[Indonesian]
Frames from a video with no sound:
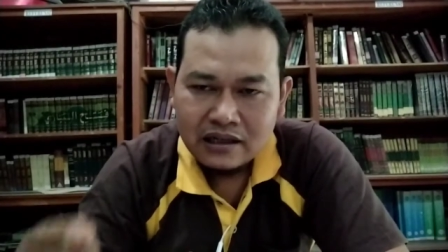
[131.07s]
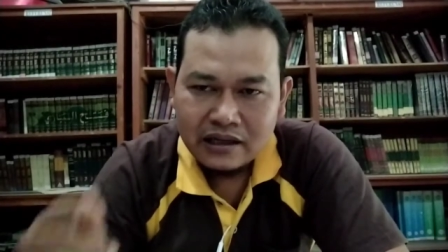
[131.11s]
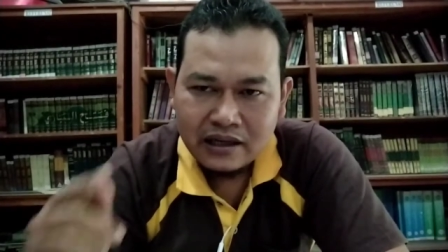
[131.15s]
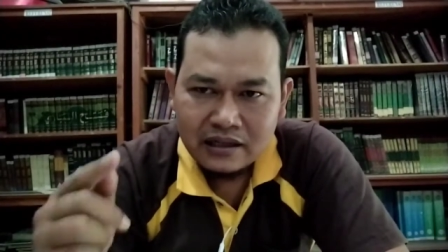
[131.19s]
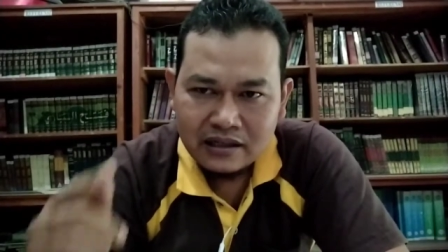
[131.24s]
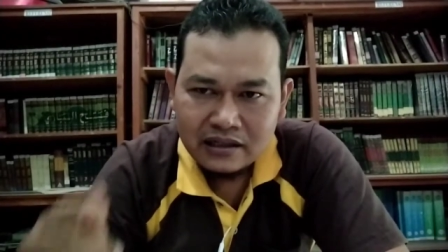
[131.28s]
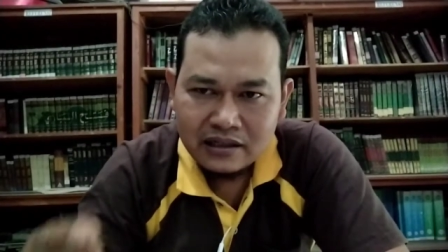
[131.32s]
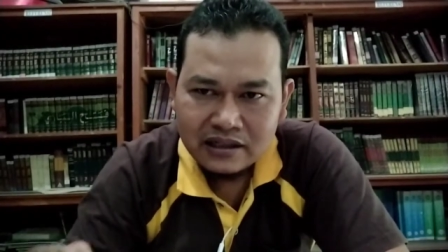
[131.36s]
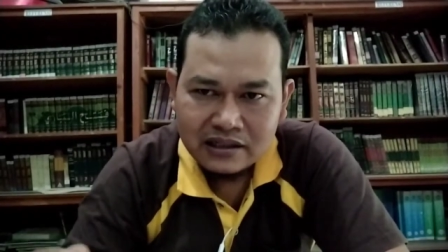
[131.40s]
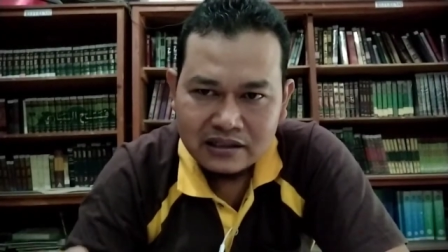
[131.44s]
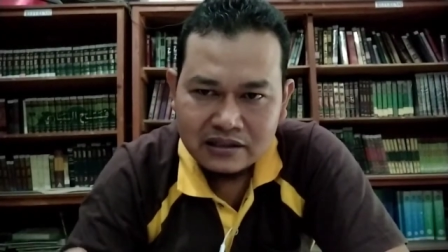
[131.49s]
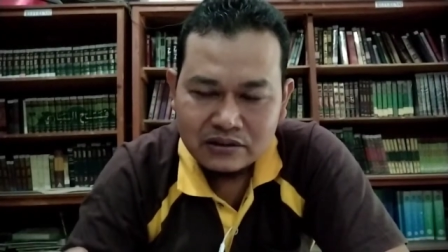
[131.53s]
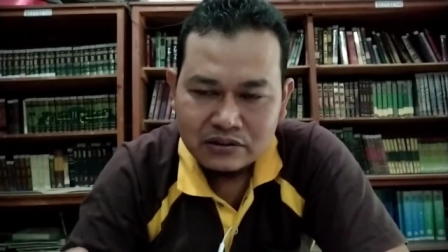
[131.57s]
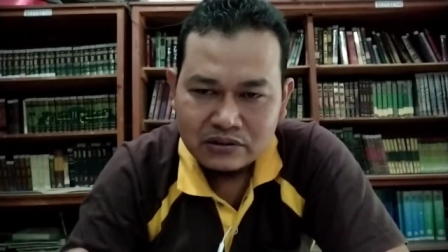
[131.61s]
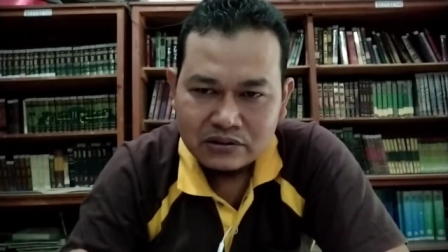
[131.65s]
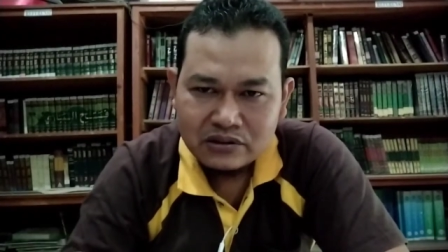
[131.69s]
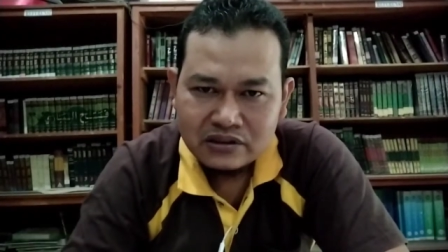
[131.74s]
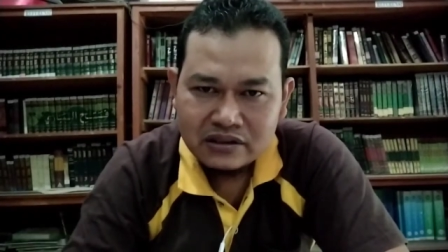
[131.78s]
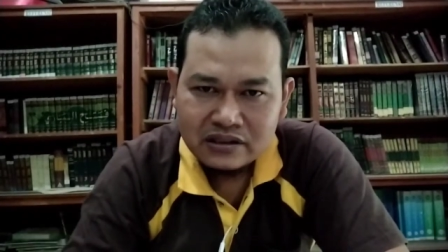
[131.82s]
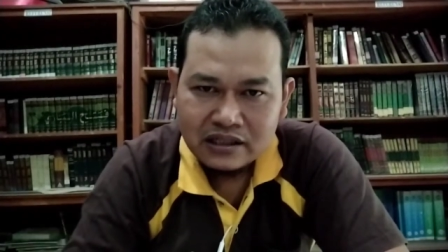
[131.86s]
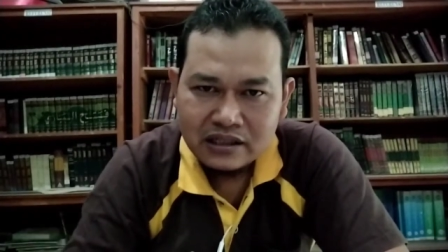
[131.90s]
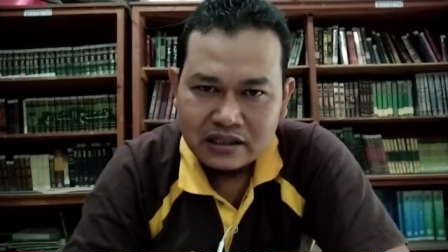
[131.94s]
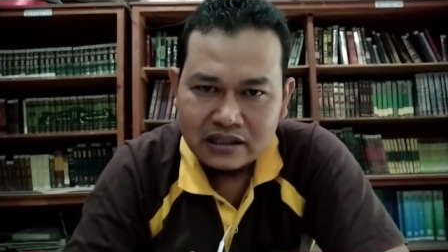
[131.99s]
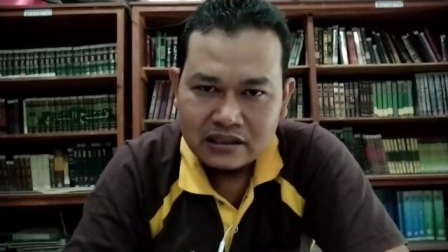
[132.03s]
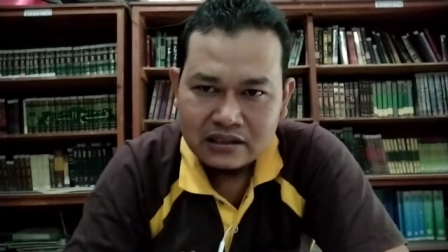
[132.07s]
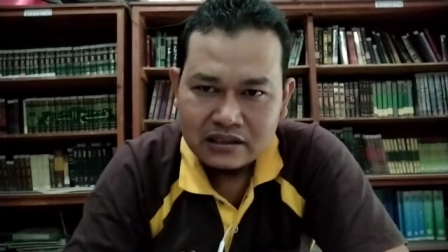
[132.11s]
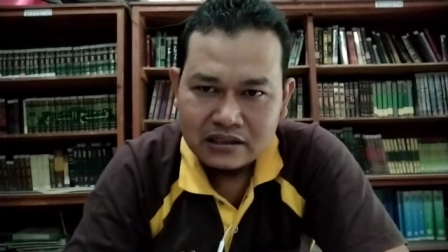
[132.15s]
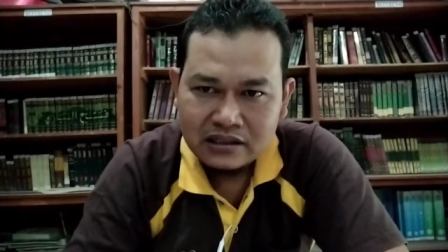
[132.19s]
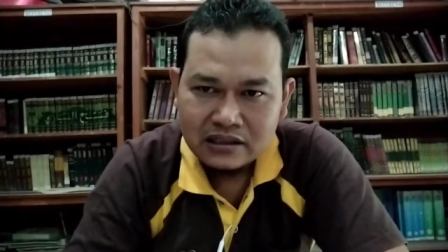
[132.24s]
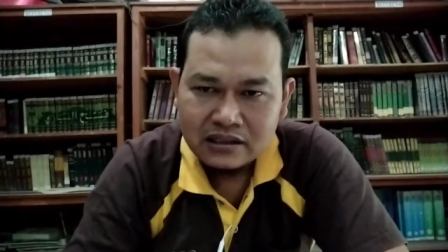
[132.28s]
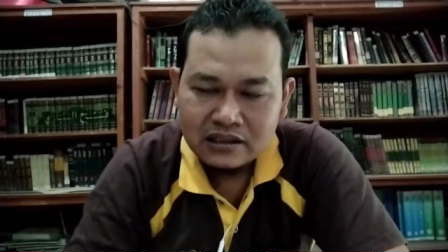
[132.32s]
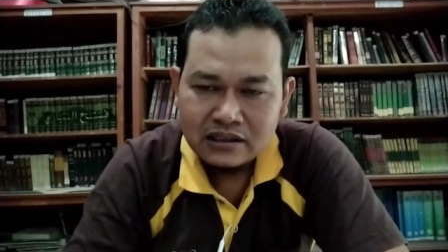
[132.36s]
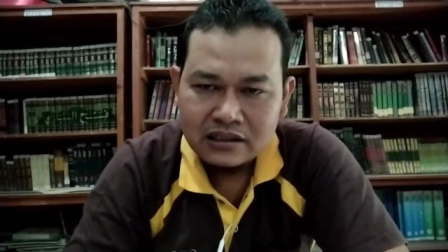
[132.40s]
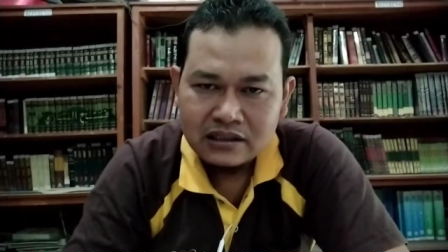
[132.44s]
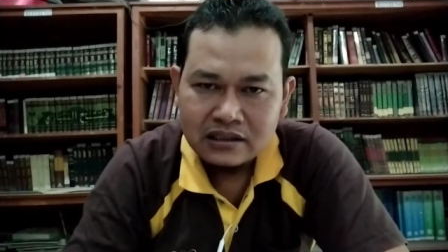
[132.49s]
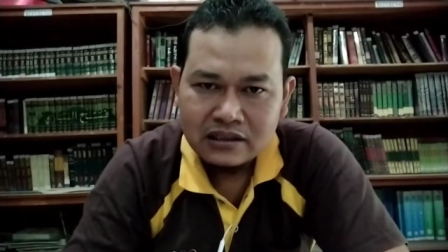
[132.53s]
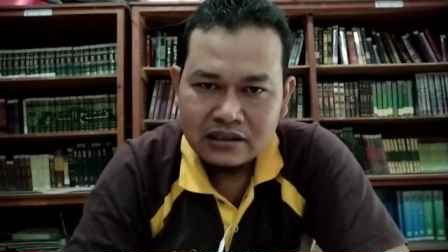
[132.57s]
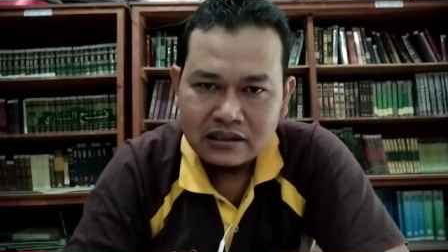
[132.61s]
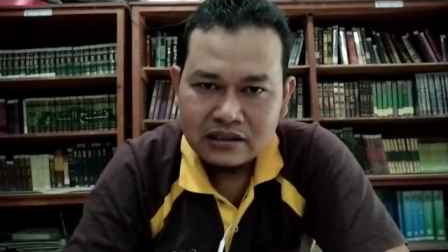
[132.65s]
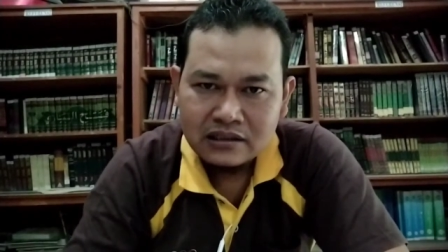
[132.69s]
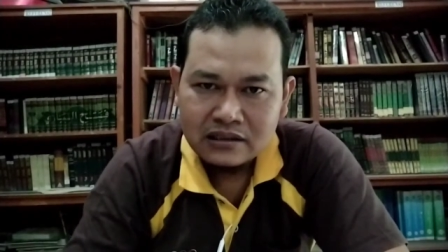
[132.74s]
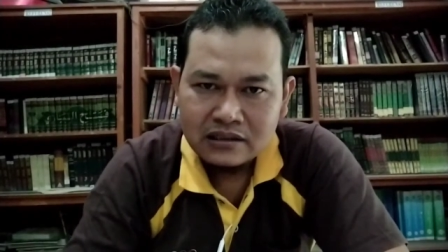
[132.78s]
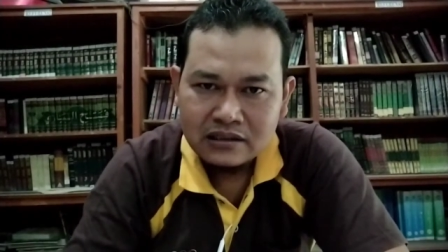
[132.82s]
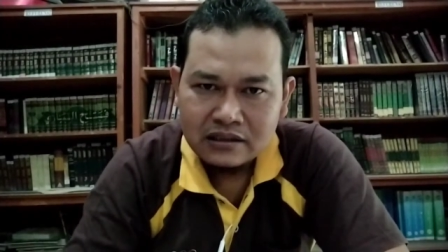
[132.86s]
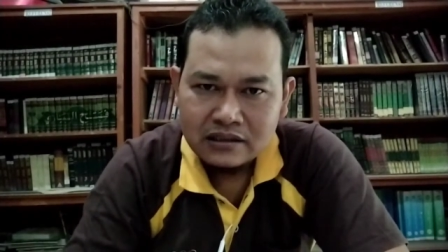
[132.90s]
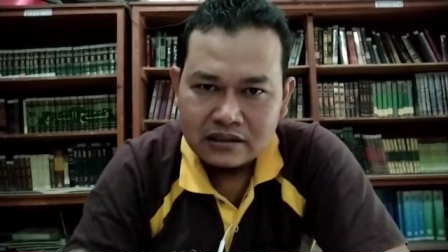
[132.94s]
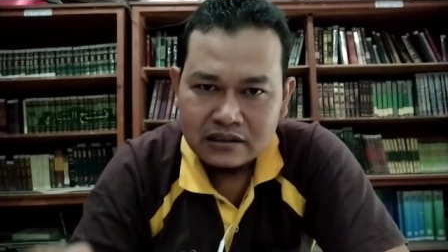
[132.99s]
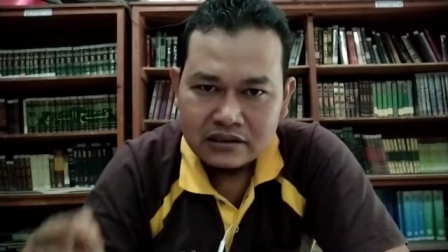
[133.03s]
Inggris khususnya di
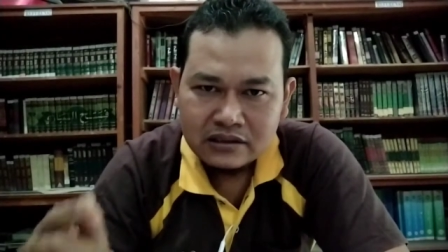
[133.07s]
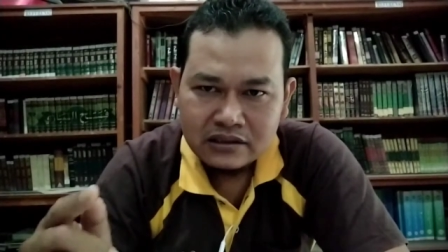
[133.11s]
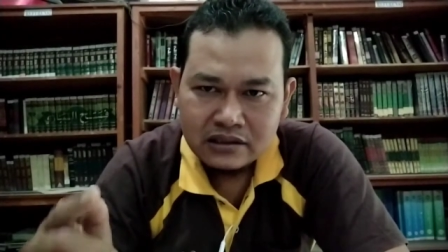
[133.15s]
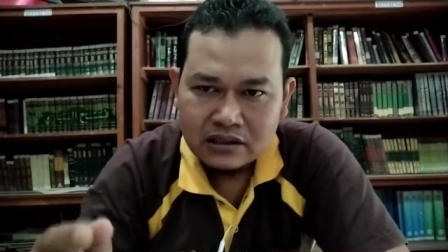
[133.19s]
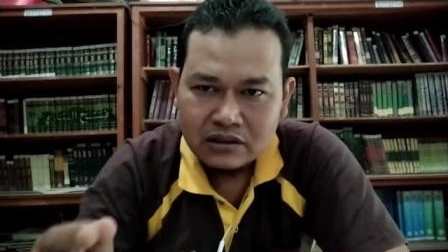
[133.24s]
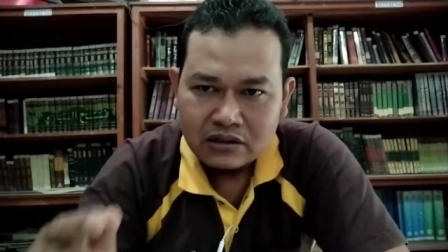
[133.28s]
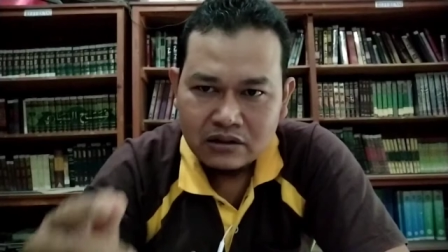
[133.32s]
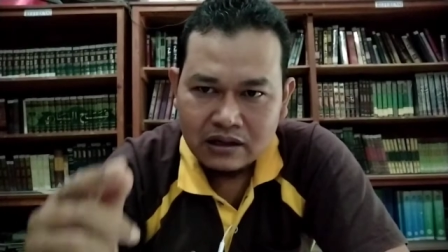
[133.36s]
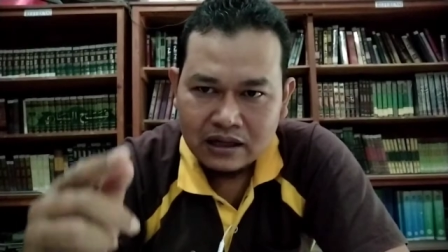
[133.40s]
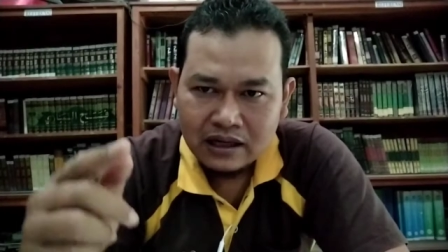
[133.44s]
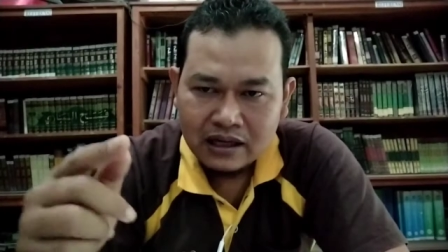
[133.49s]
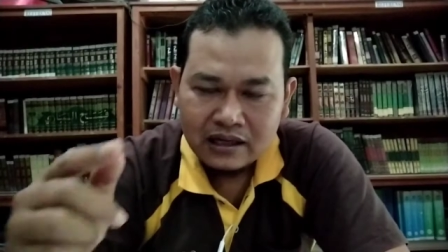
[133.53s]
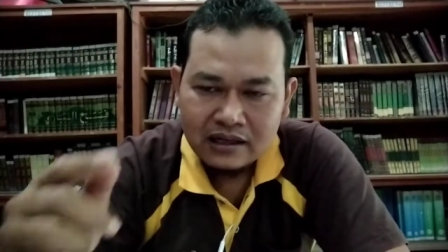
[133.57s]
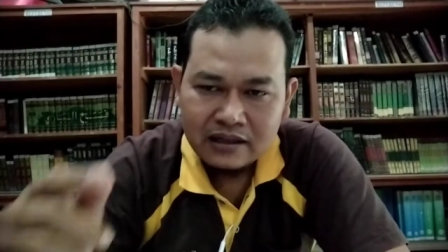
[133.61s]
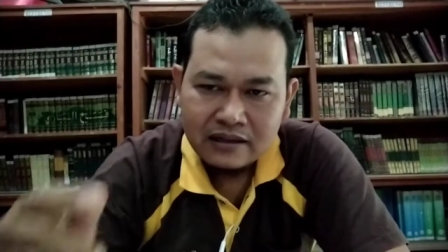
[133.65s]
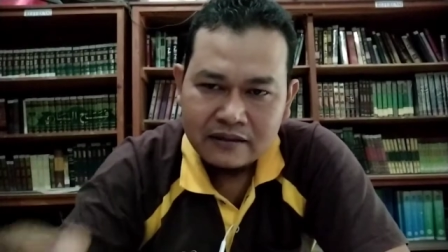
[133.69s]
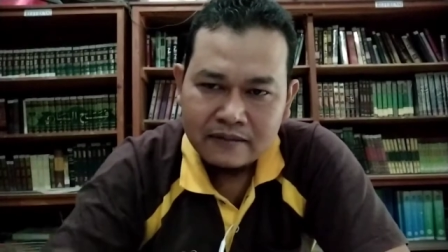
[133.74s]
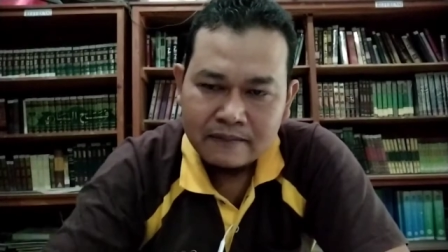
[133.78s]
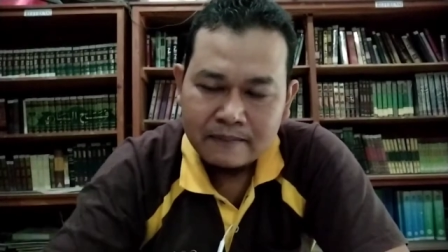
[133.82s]
sekolah